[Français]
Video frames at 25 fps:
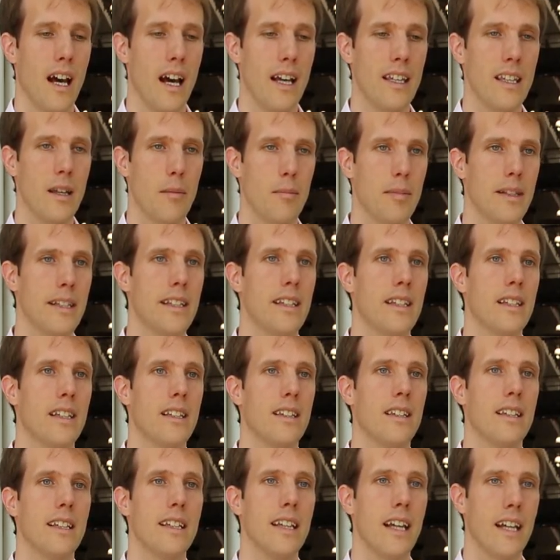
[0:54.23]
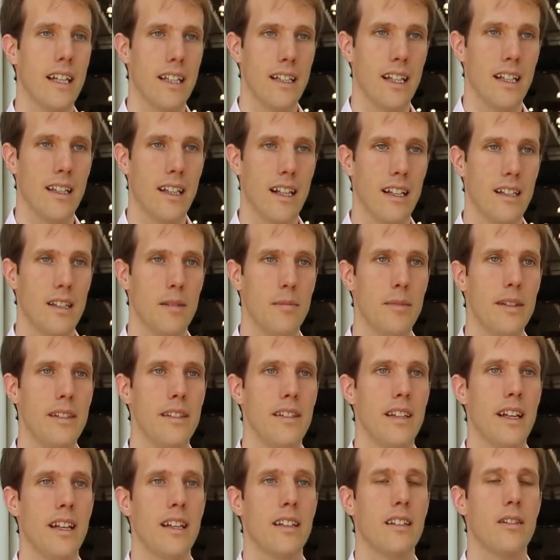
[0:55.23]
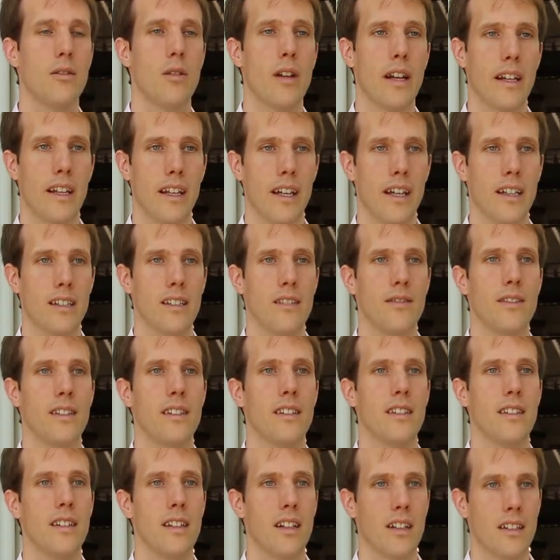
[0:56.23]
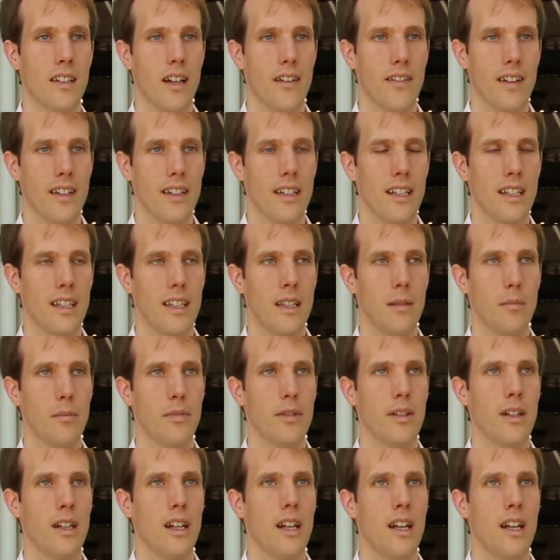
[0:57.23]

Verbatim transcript: à y appliquer des grilles d'analyse business, de la créativité, un travail d'équipe,